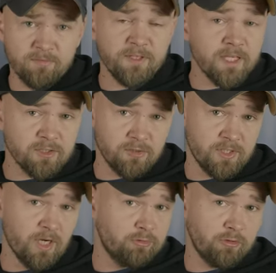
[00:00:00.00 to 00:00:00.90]

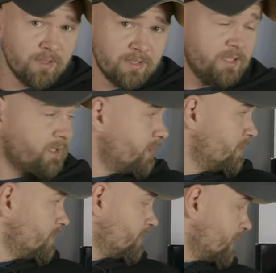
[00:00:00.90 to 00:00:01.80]
większość
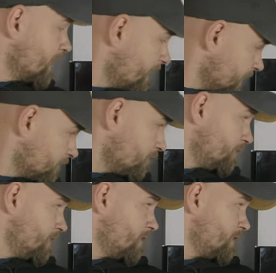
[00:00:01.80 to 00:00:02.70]
automatyki,
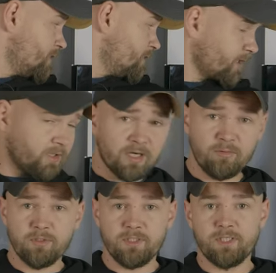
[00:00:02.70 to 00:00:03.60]
elektroniki,
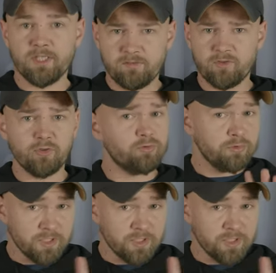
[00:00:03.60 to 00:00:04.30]
hydrauliki jest w środku.